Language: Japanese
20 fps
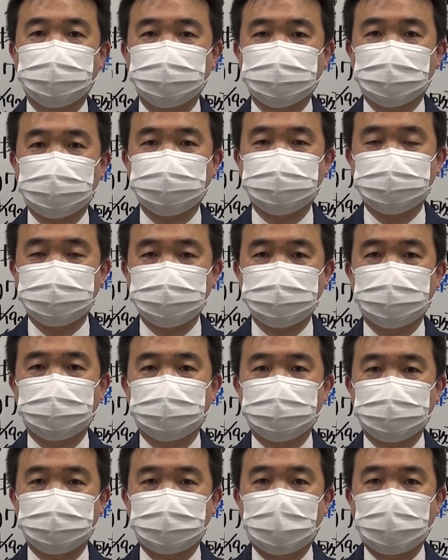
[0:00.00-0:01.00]
もしかする
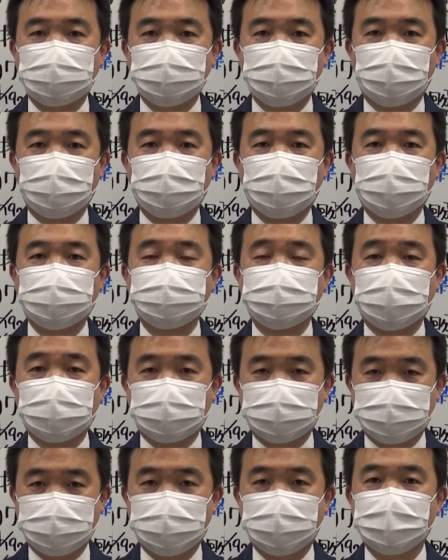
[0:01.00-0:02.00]
とだいよんぱの
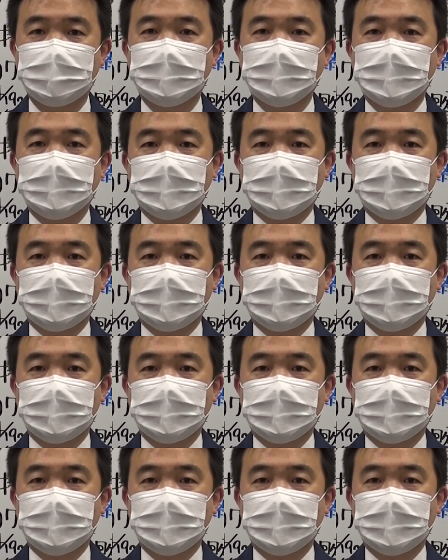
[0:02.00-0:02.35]
中で